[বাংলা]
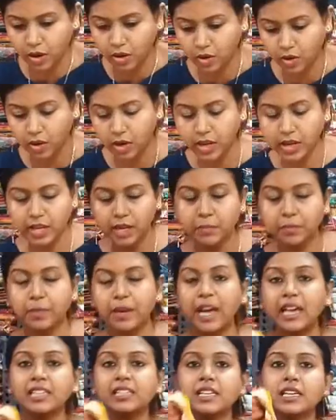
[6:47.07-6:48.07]
ওয়ার্ক করা এর
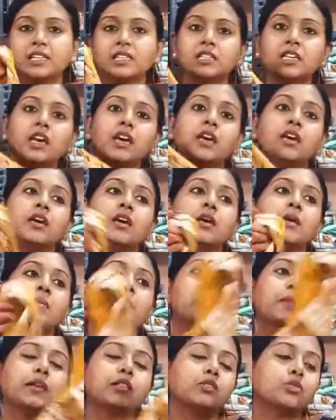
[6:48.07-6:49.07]
প্রাইস যাচ্ছে
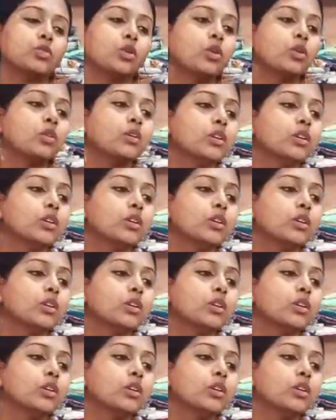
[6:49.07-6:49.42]
মাত্র